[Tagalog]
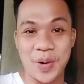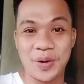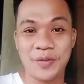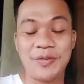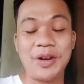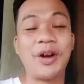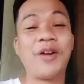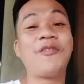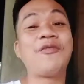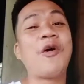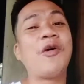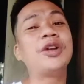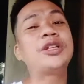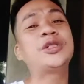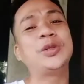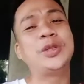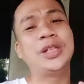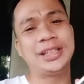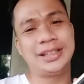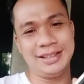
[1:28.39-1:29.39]
Pero
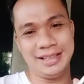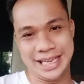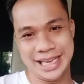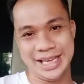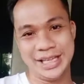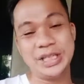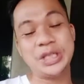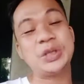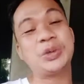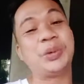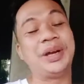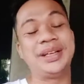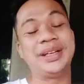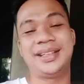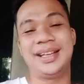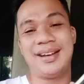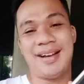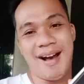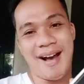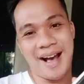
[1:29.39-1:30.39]
fortunately, swerte
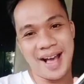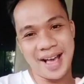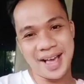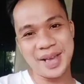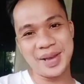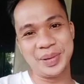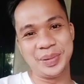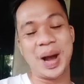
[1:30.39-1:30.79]
kaayo,